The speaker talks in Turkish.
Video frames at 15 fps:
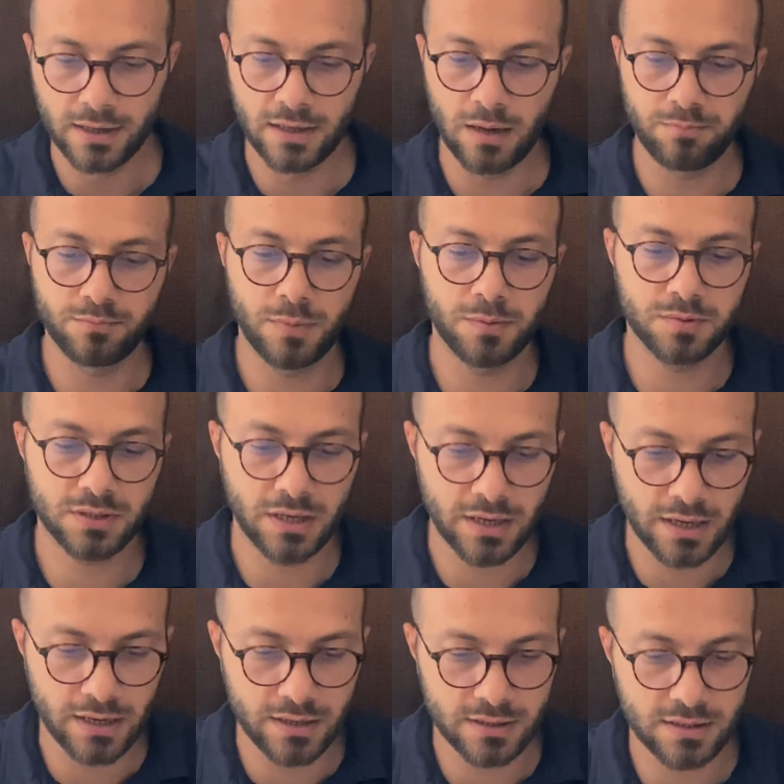Yapmamız
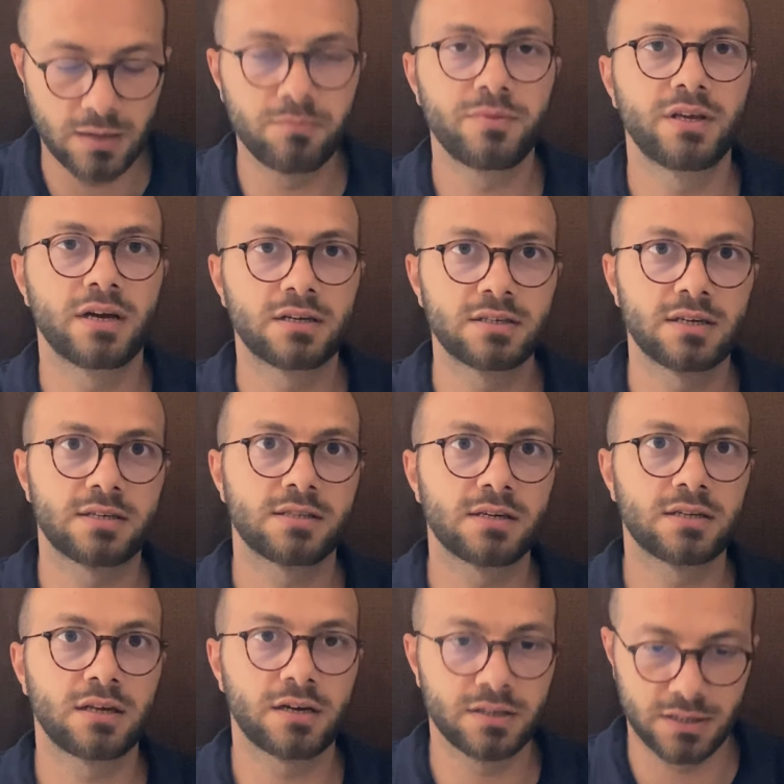gereken işlem diğer
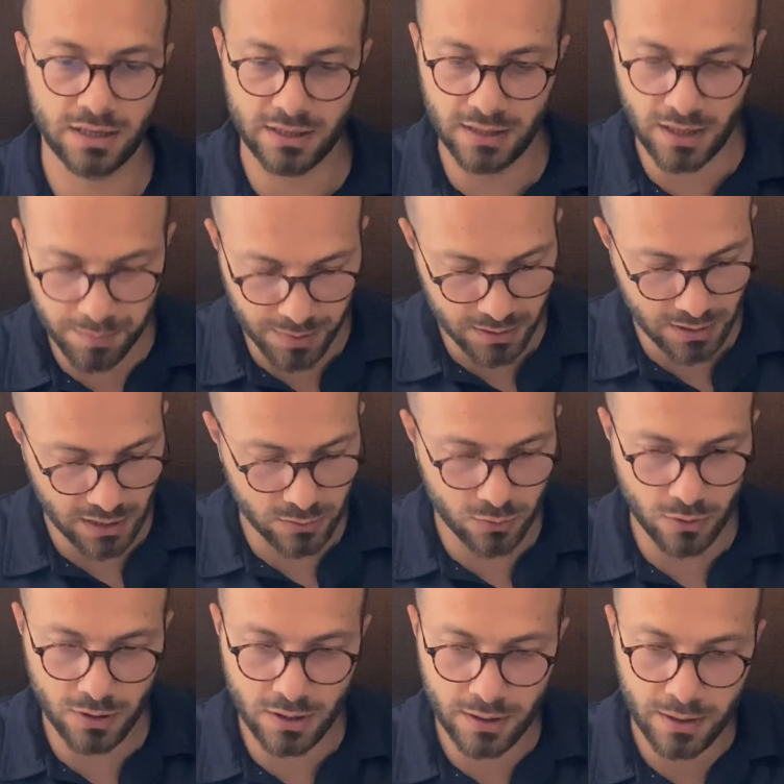cihazlarda aynı şekilde yaptıktan
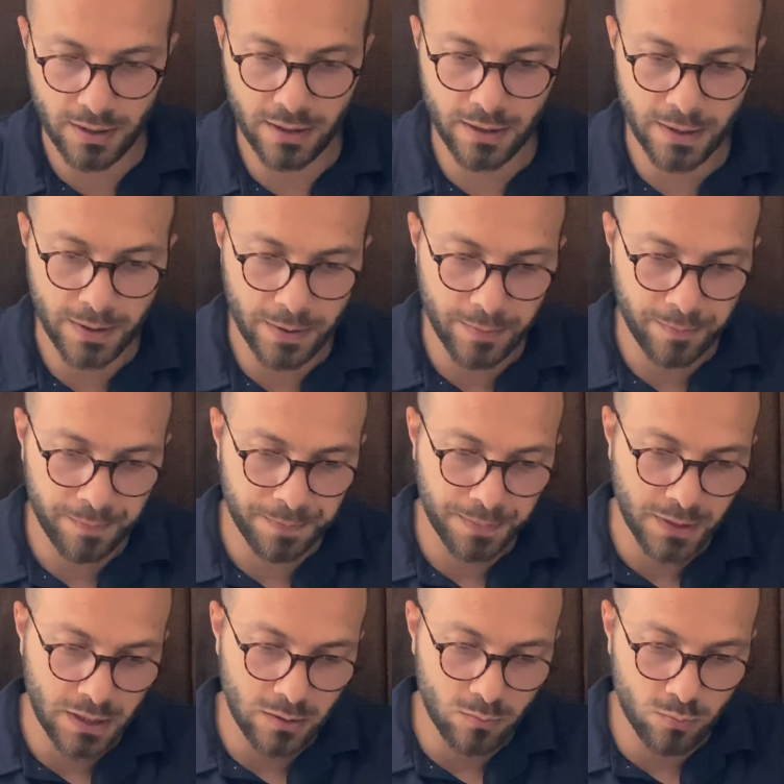sonra
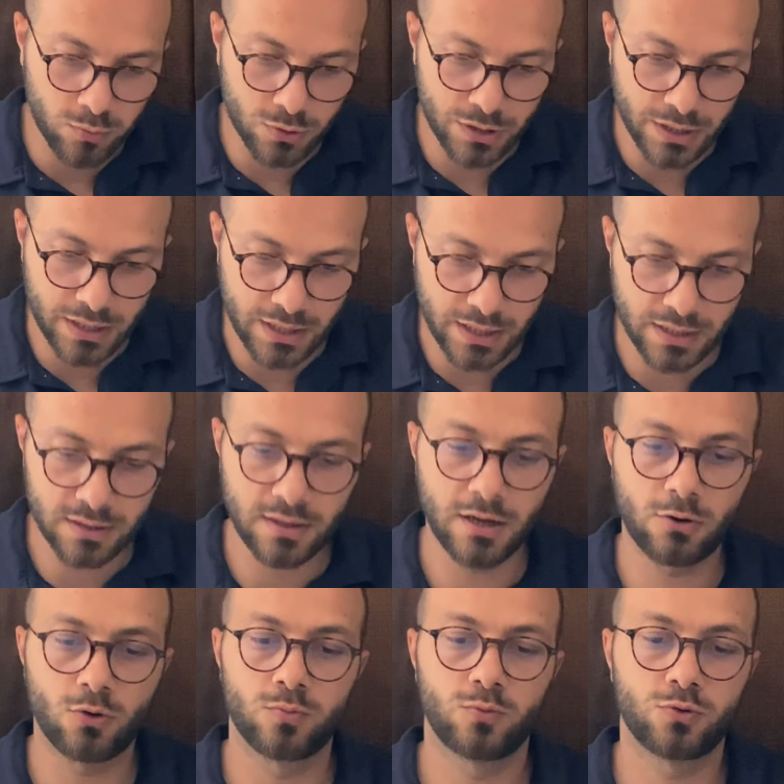buradaki
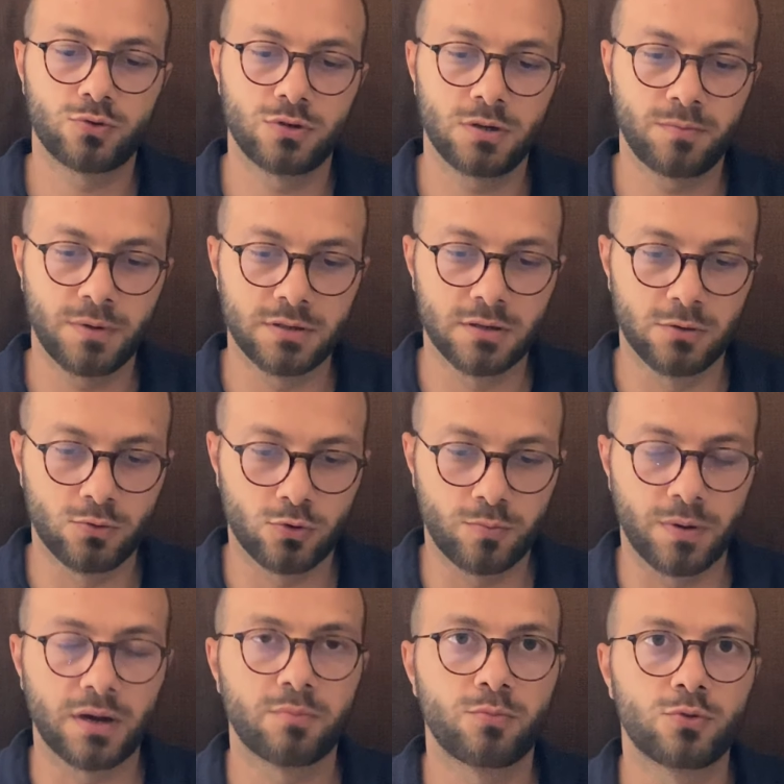interkom tuşuna basılı
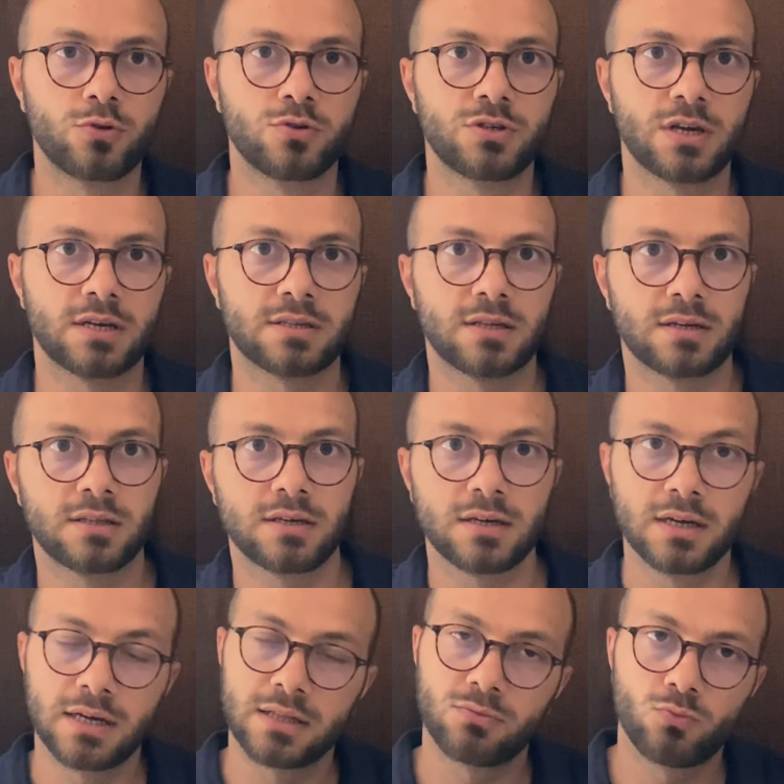tutmak bütün cihazlarda.
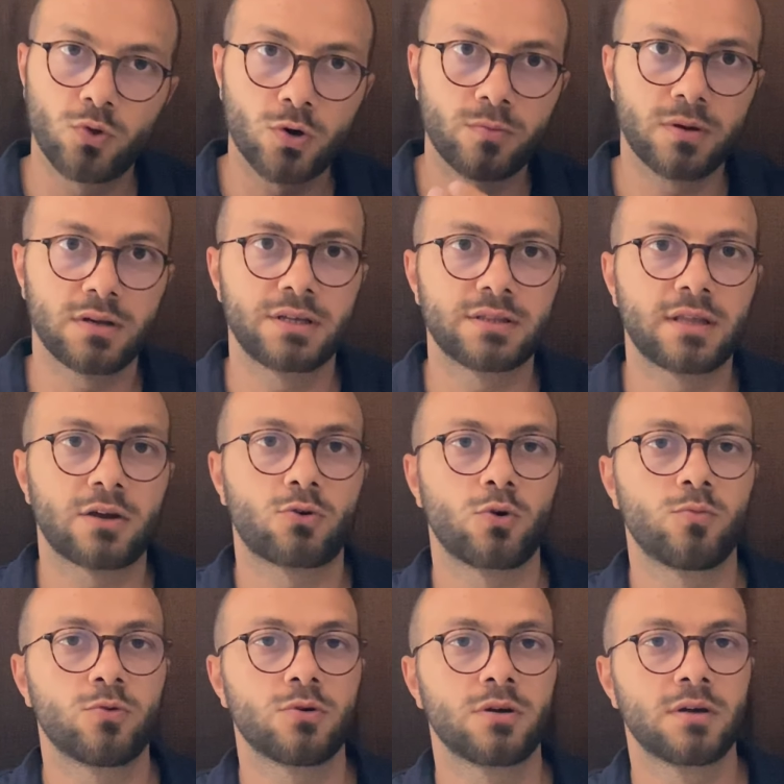Normal
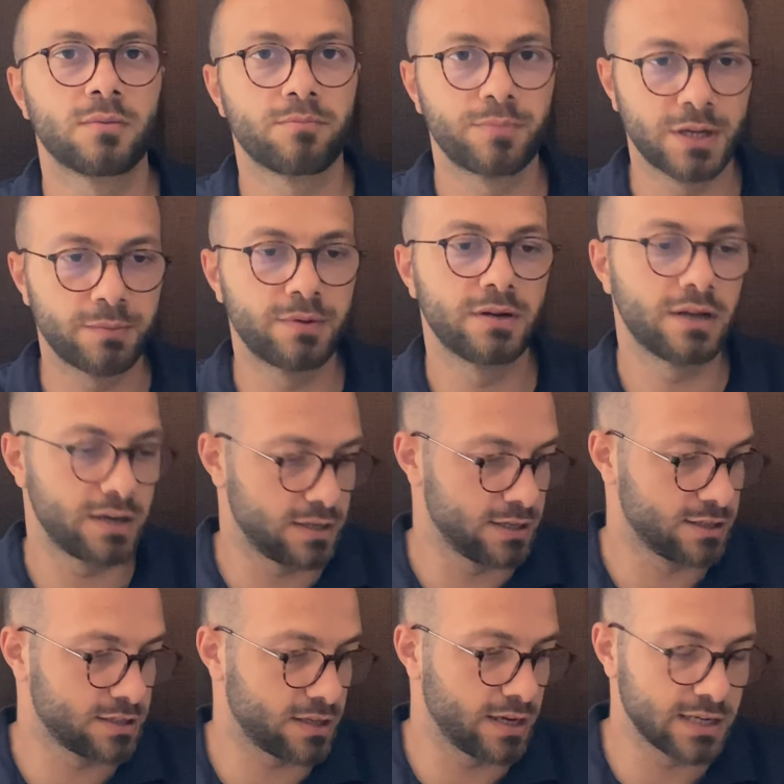interkomu birbirine
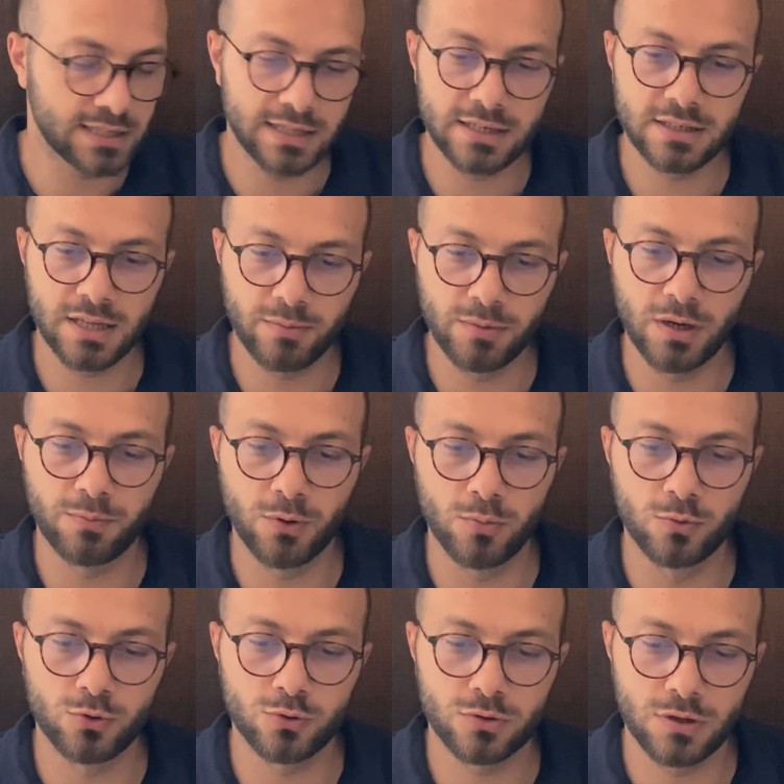eşleştirme
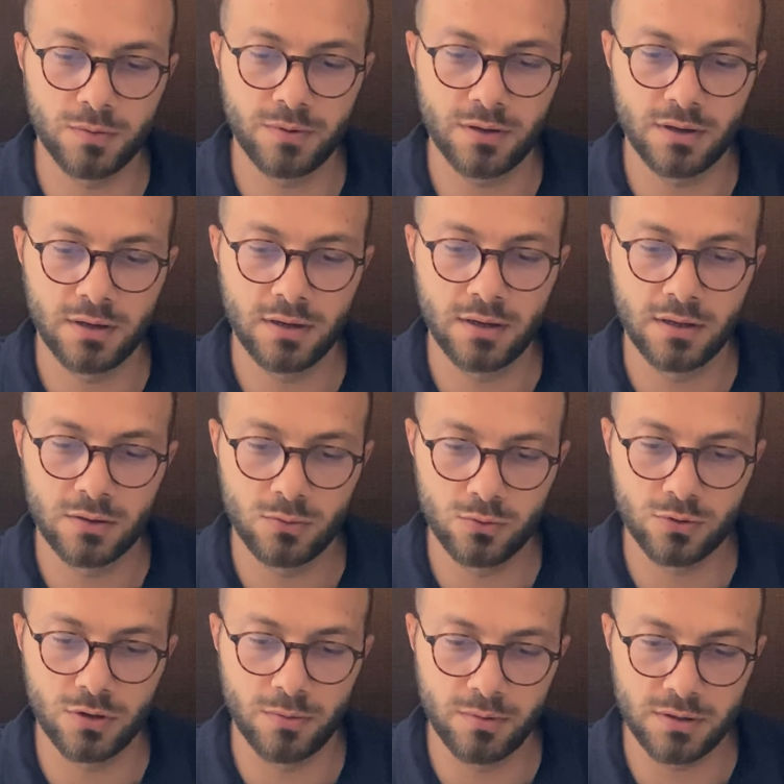yapıyormuşuz gibi
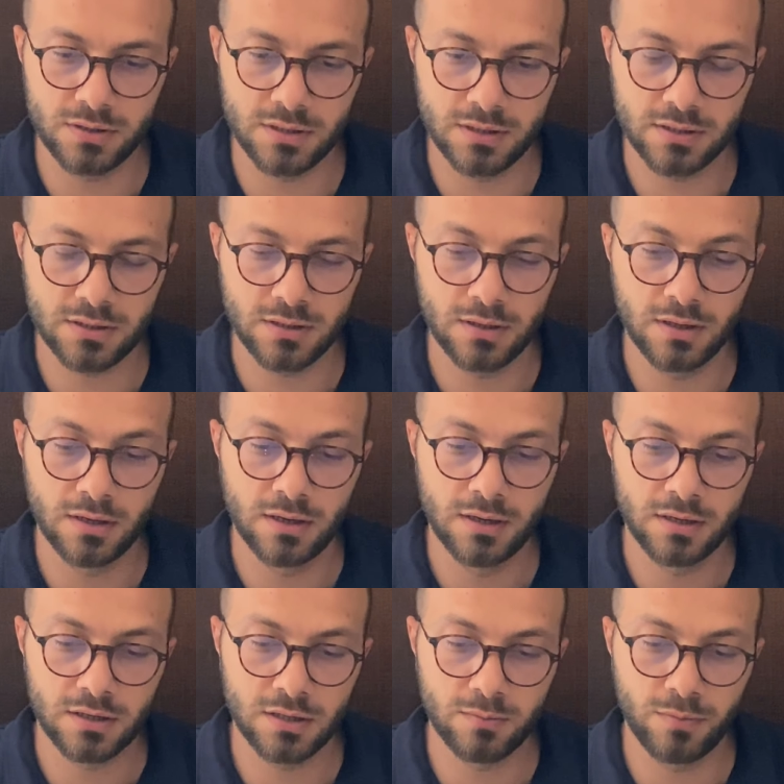düşünebilirsiniz.
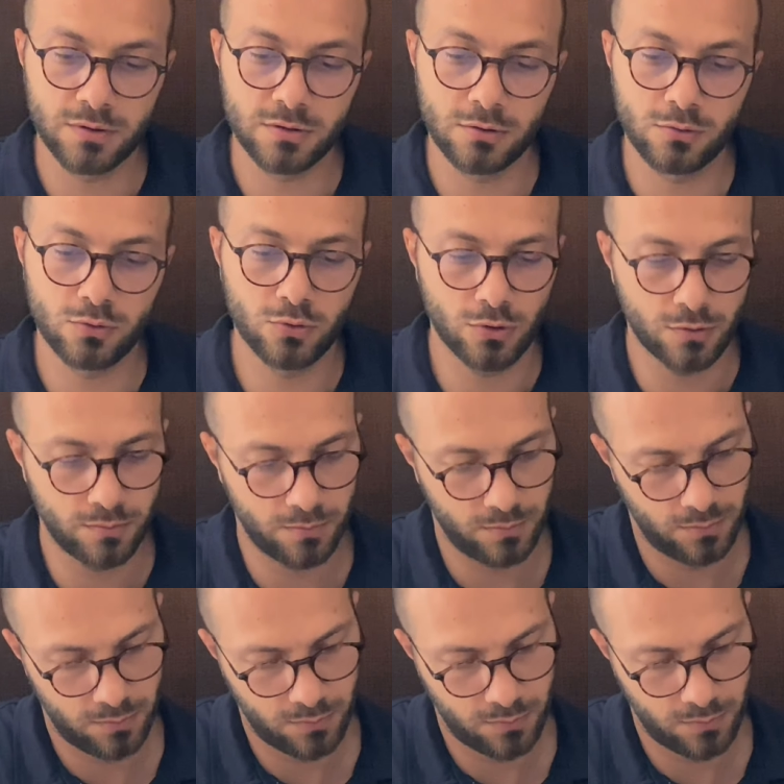Basılı tutuyorum.